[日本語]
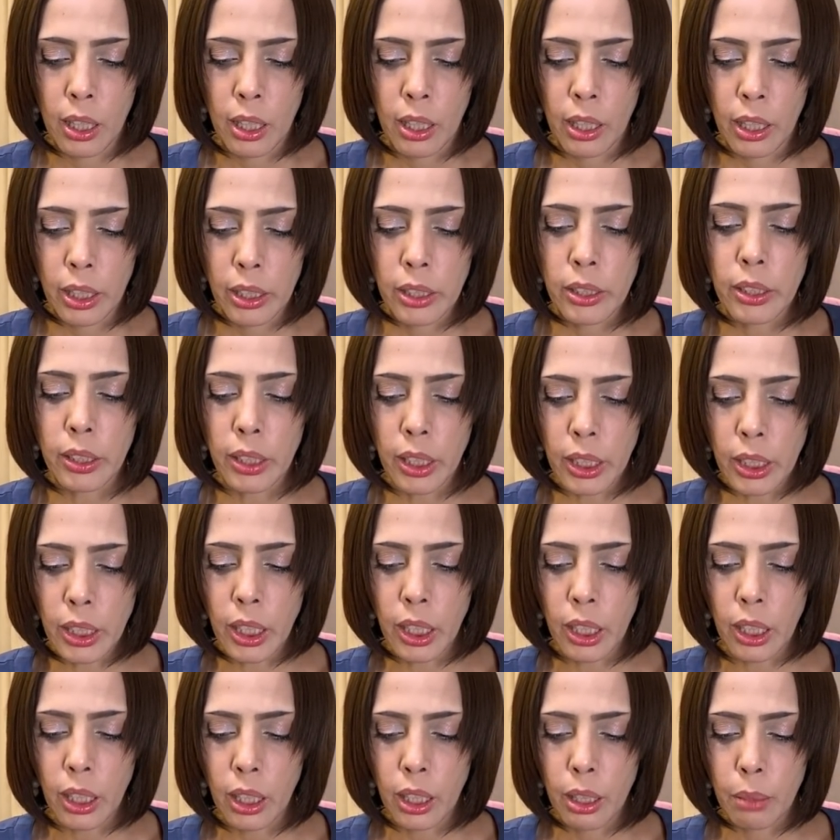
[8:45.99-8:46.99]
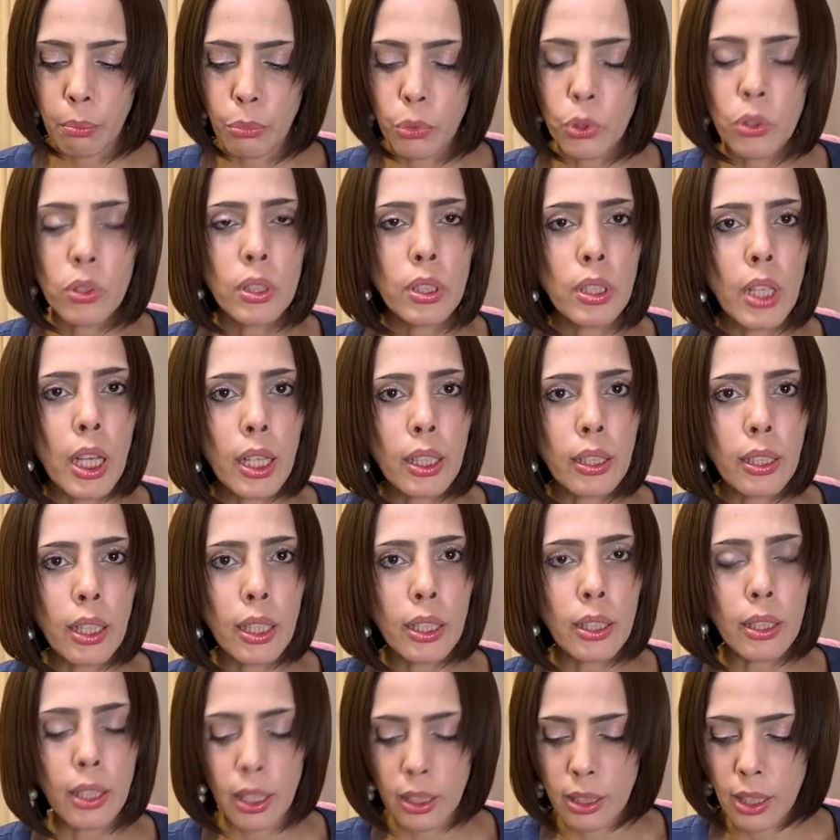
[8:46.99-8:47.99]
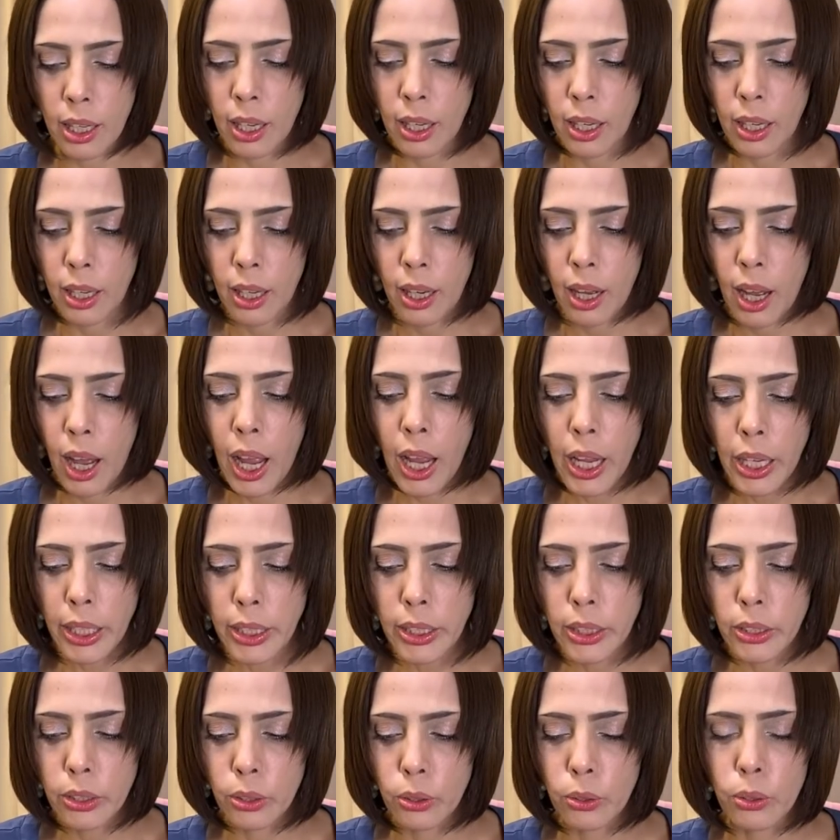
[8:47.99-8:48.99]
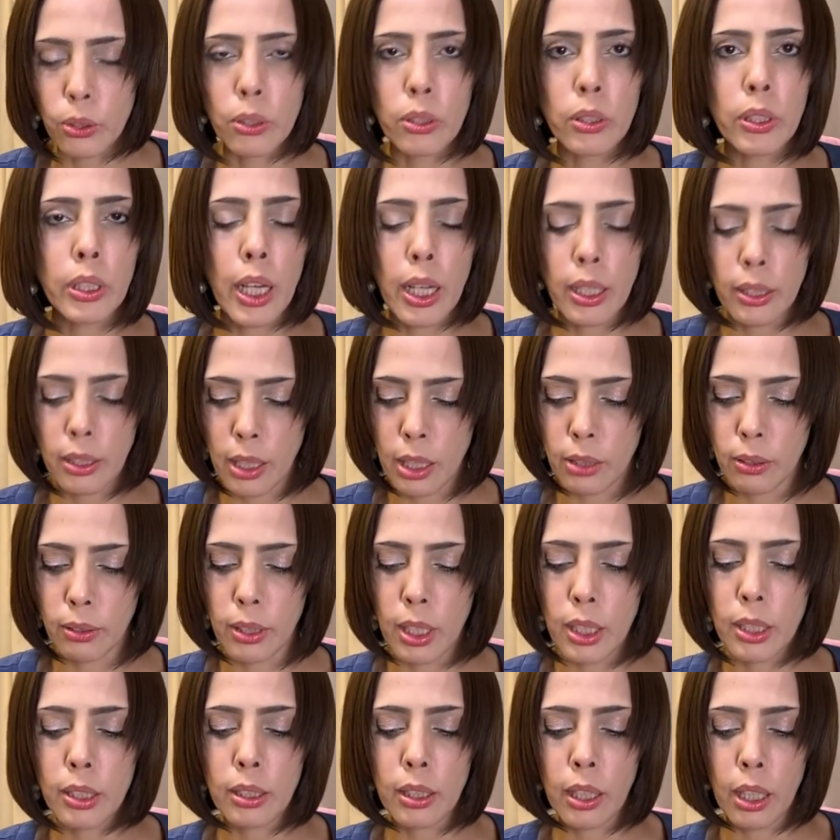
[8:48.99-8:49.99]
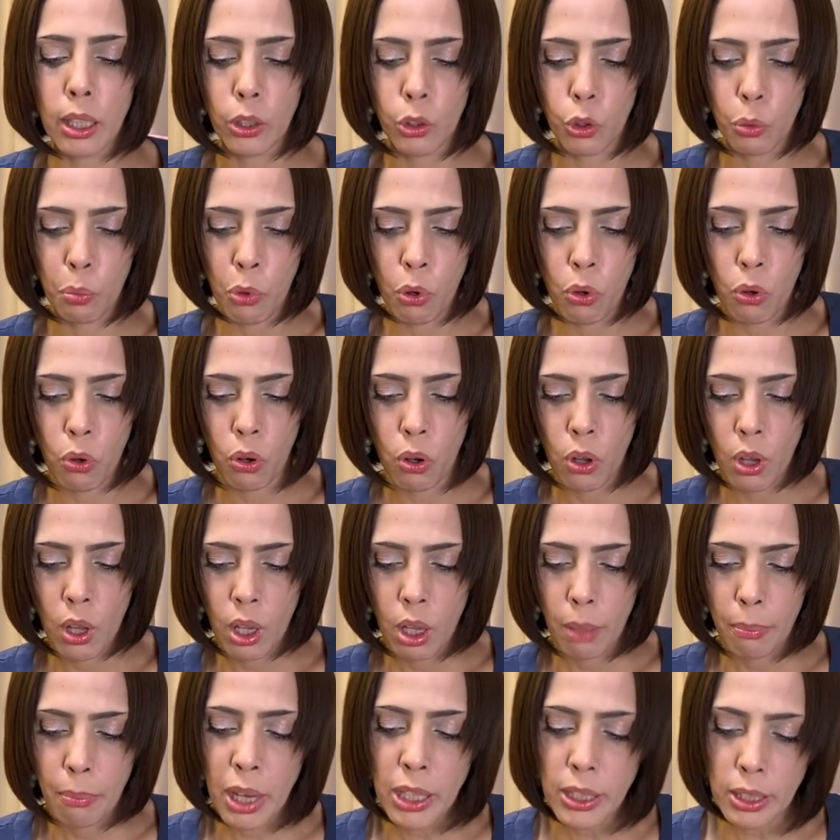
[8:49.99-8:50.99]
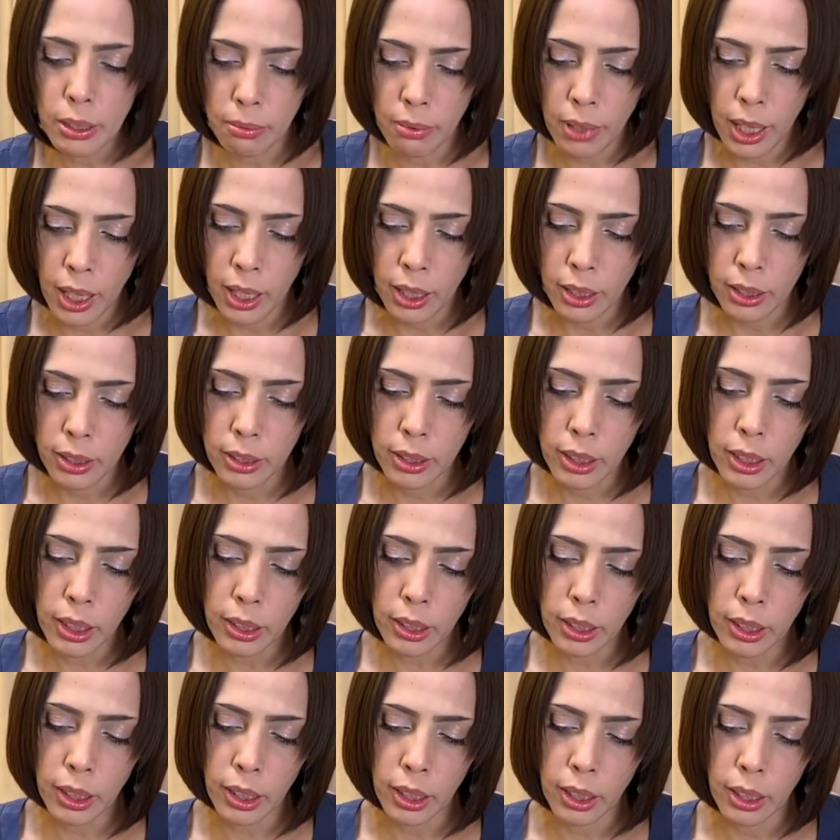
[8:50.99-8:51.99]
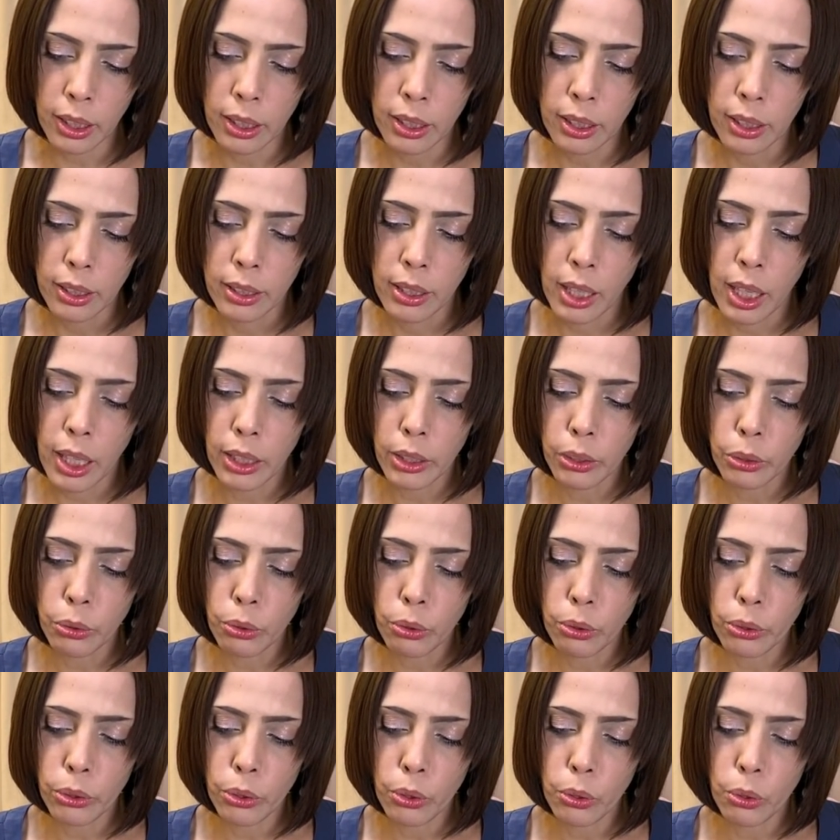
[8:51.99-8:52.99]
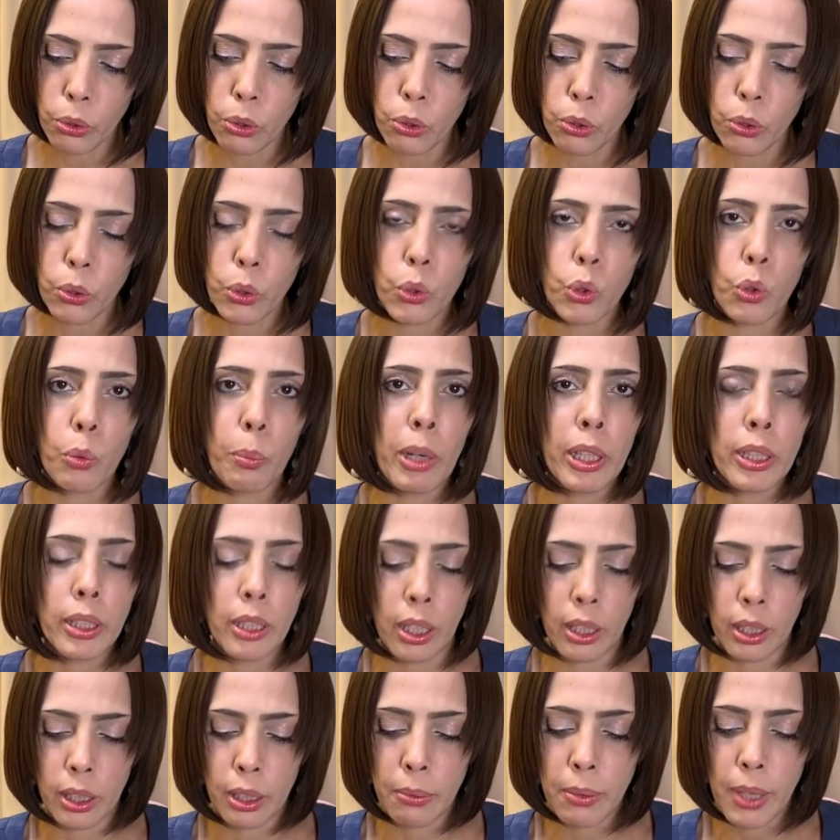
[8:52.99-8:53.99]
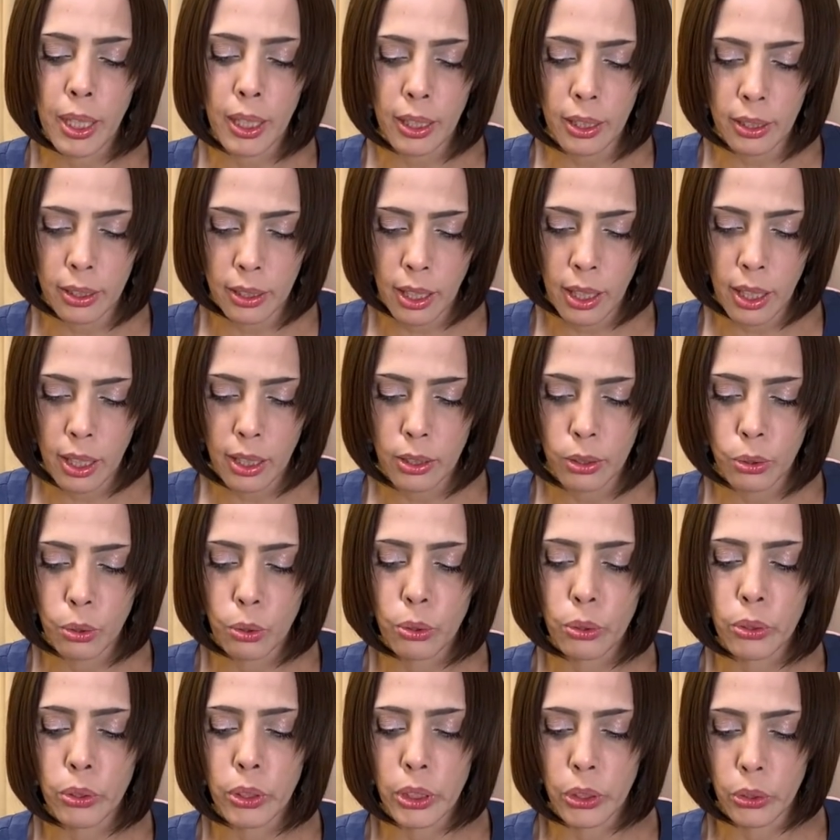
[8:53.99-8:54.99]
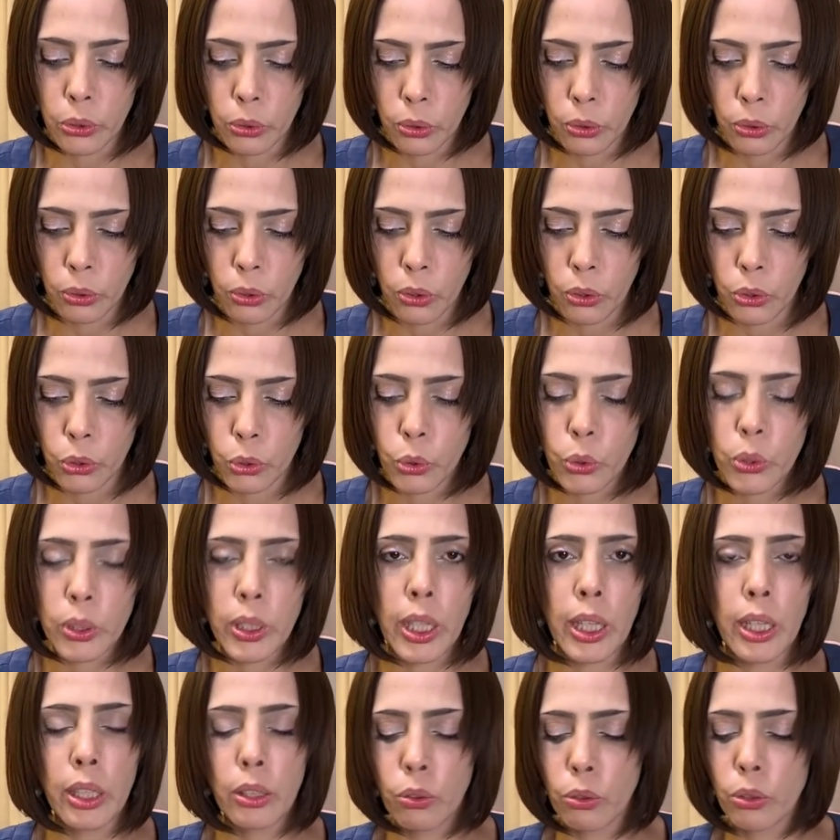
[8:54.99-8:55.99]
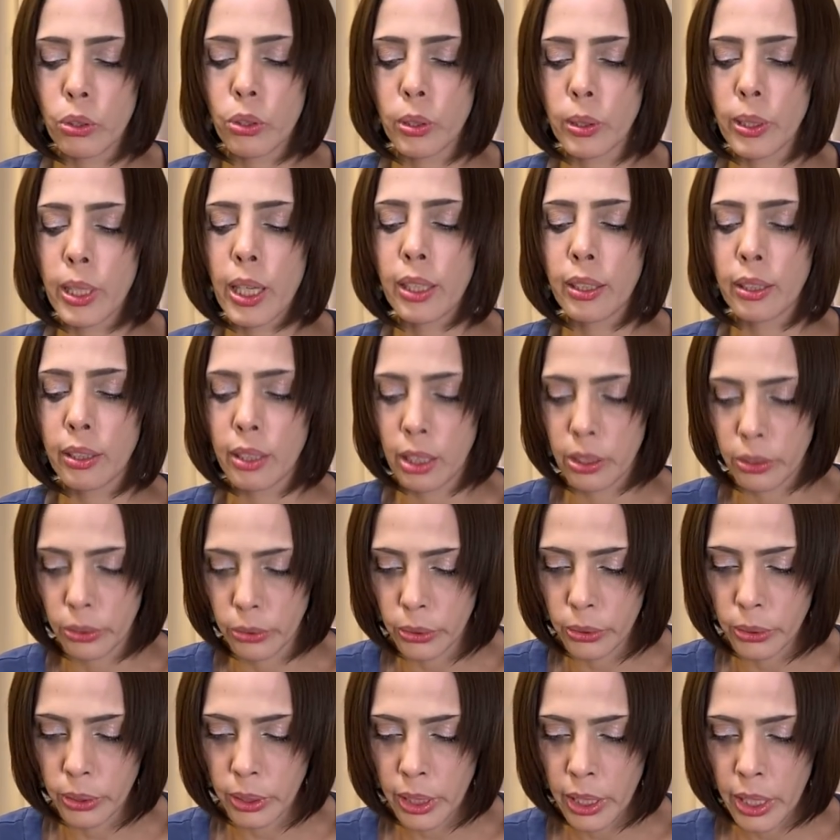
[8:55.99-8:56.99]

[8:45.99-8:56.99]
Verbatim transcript: え次に、ムン政権下で相次ぐスキャンダルですけれども、まずは次期大統領候補とまで言われたソウル市長の女性へのスキャンダル。